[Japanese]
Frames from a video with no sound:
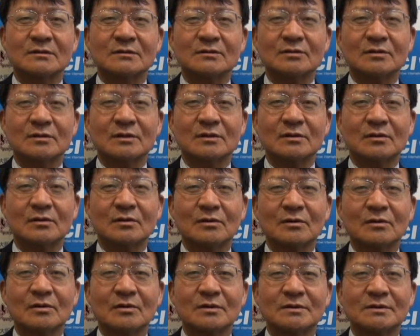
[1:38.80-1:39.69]
これ
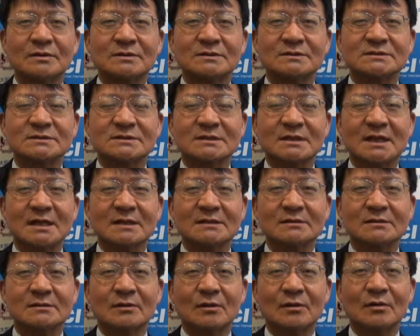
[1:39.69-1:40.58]
をちゃ
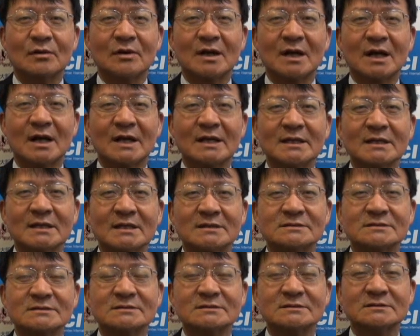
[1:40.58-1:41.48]
んと解
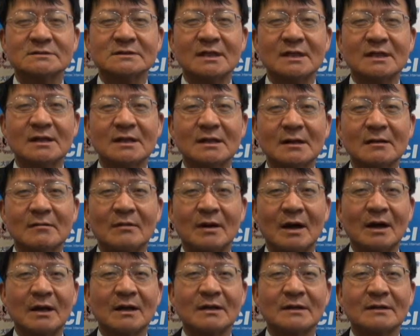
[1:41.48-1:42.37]
決できれ
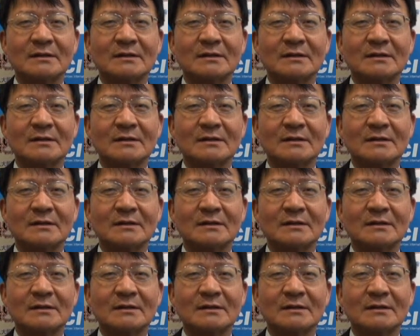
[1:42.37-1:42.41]
ば